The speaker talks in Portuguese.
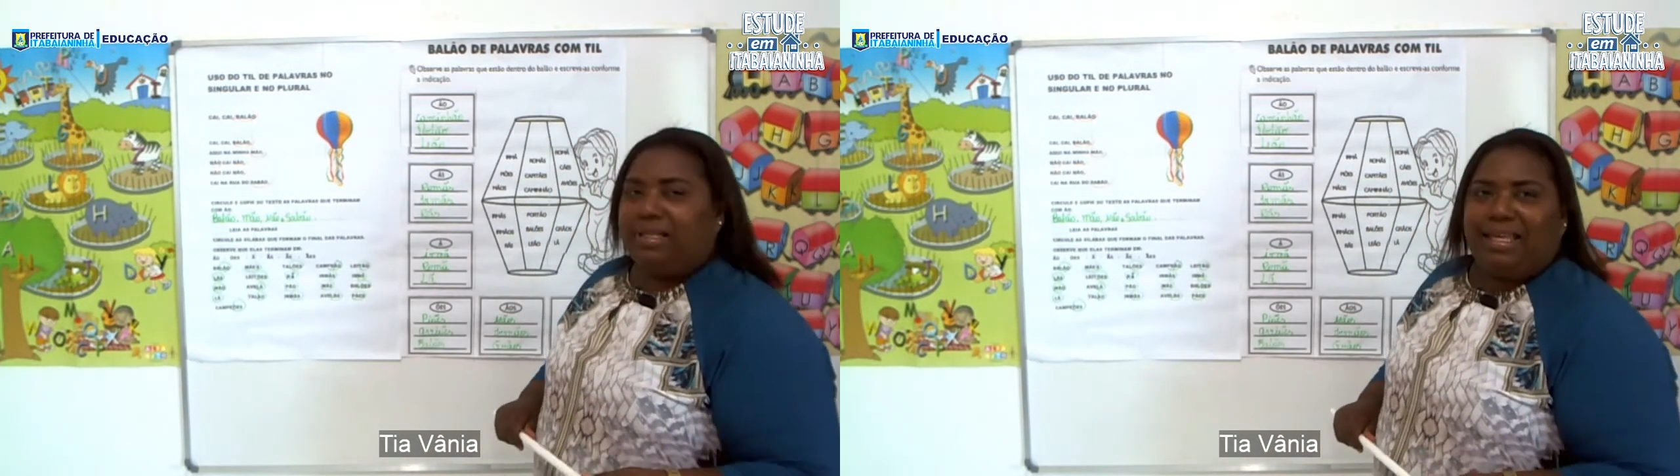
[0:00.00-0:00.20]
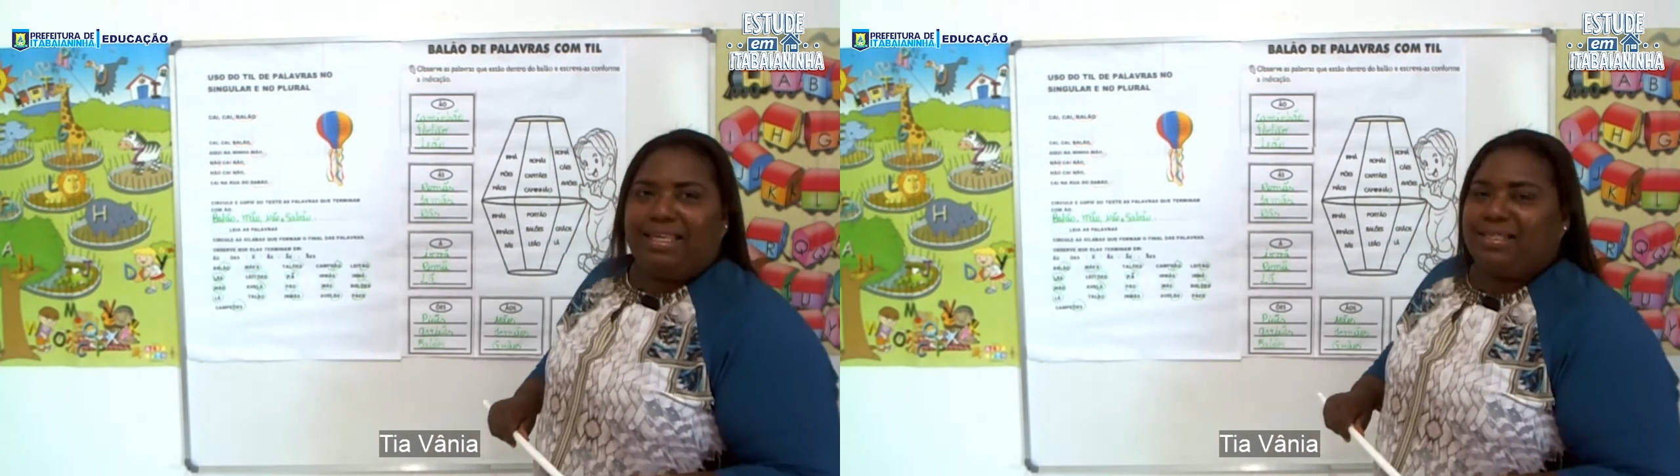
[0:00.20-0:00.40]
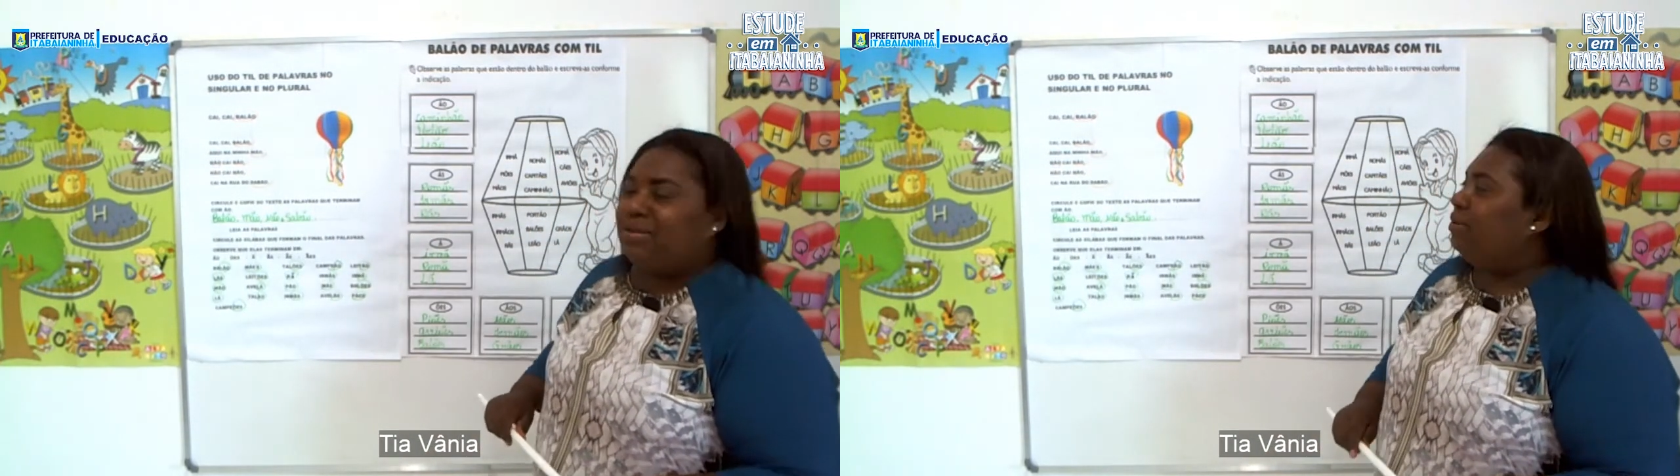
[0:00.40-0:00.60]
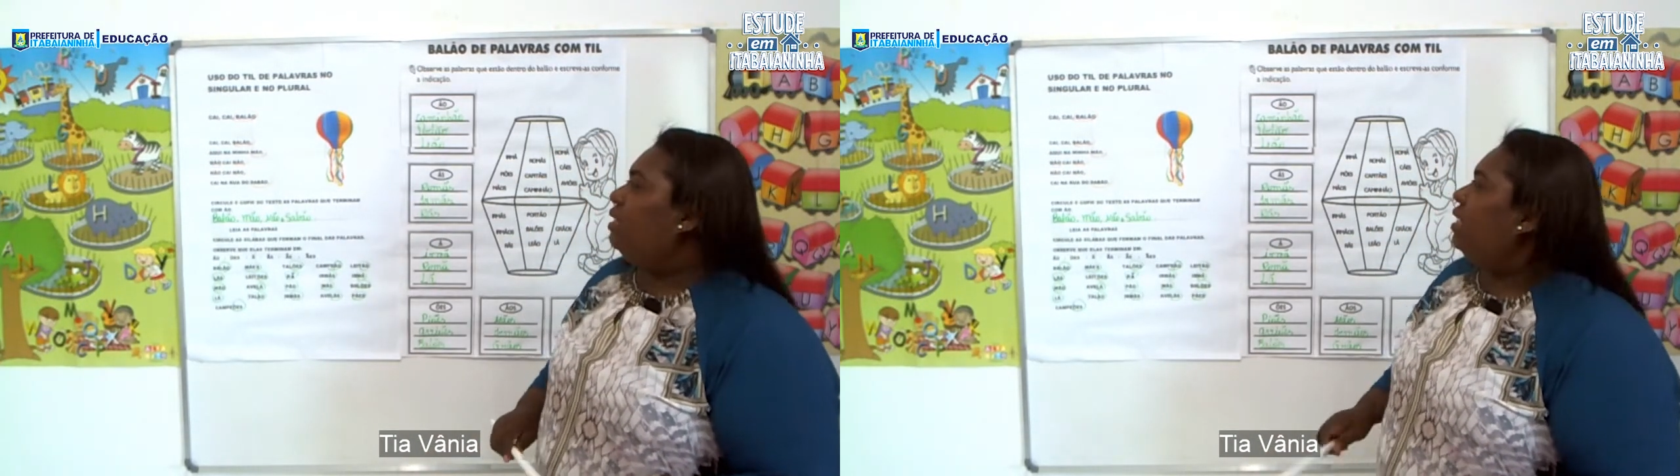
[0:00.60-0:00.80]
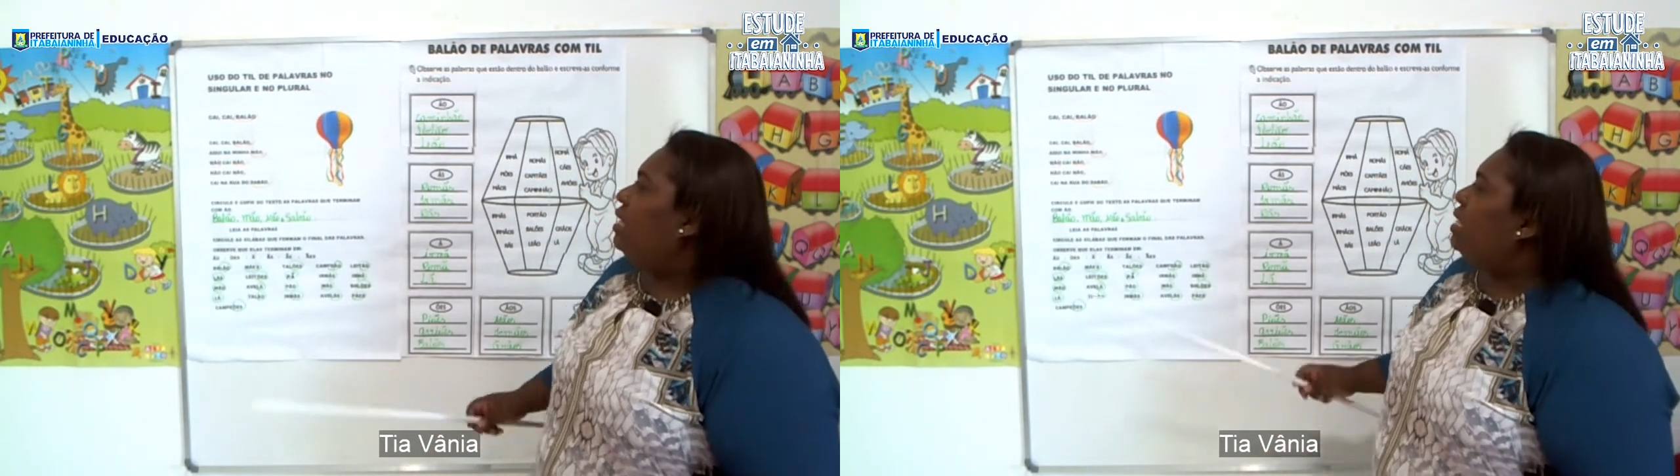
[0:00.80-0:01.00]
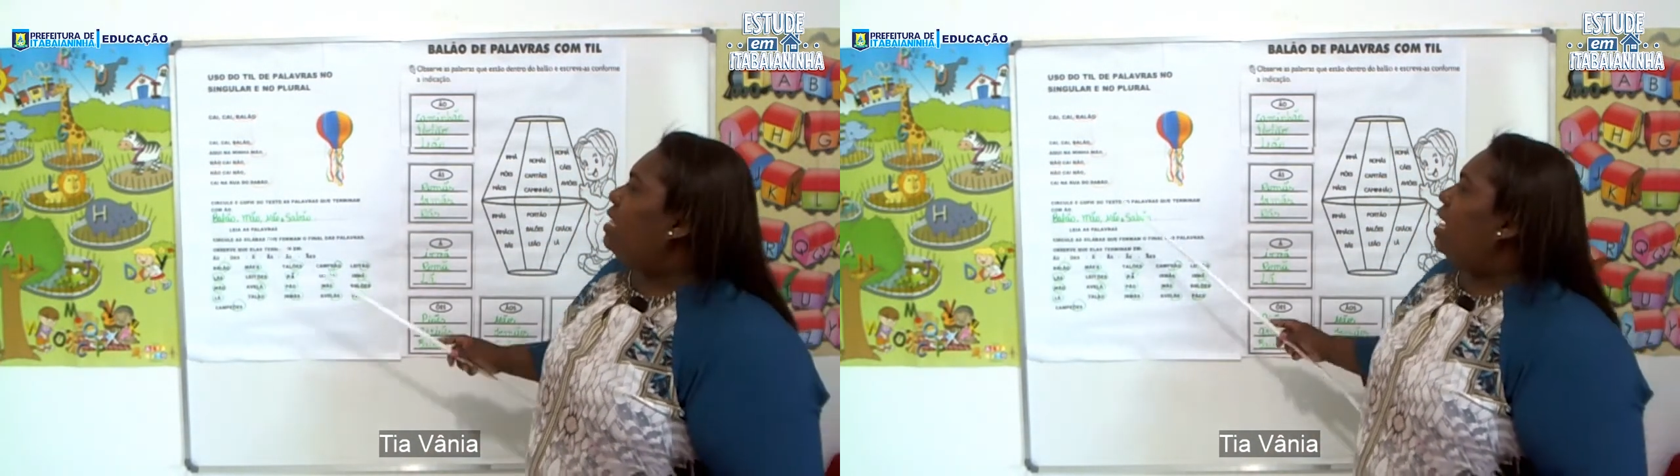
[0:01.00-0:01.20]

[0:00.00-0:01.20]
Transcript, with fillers: não é isso? E